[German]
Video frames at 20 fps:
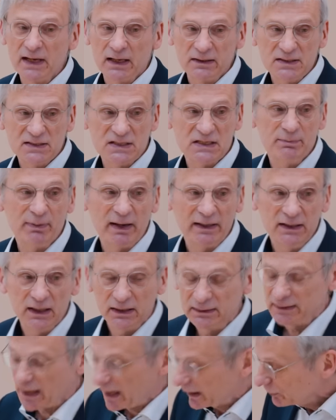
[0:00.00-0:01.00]
hatten Sie bei
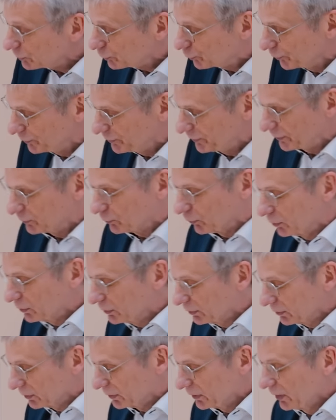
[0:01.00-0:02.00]
Ihren
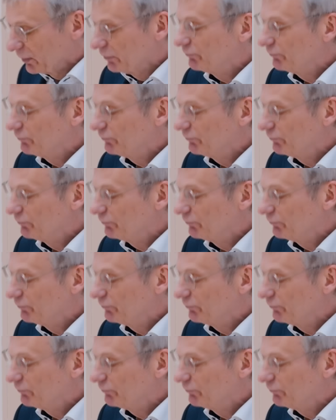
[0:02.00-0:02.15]
Ankündigungen